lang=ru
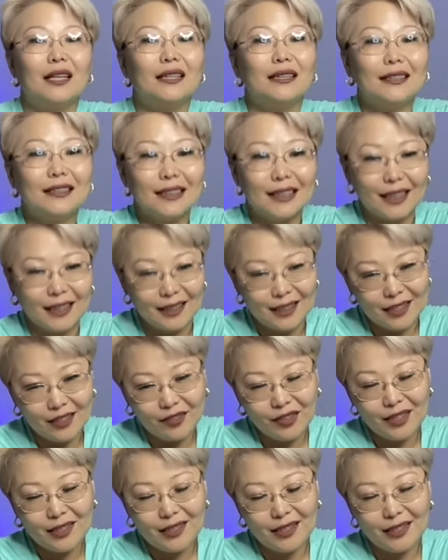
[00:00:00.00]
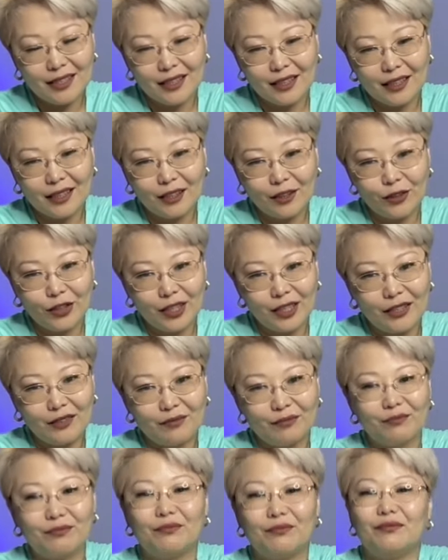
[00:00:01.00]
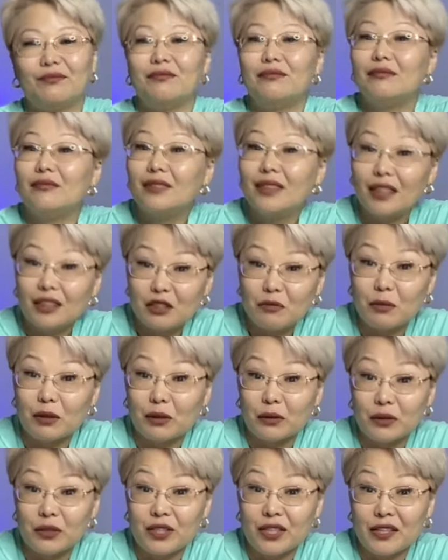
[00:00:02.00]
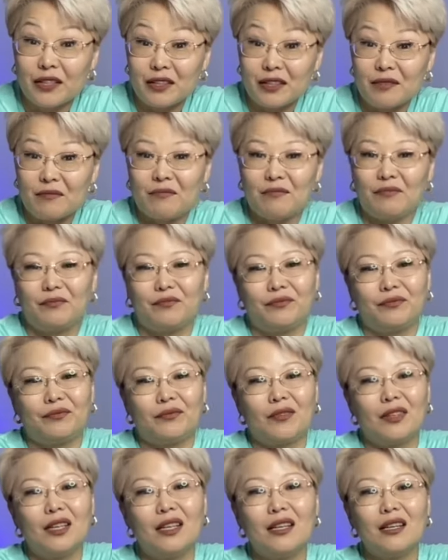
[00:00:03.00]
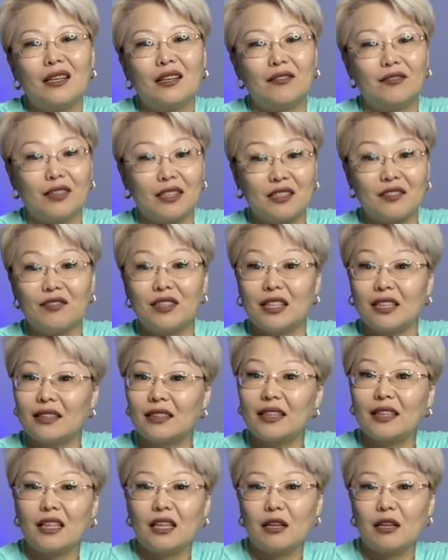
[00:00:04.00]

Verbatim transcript: Нет дефицита калорий – нет похудения. Ведь верно и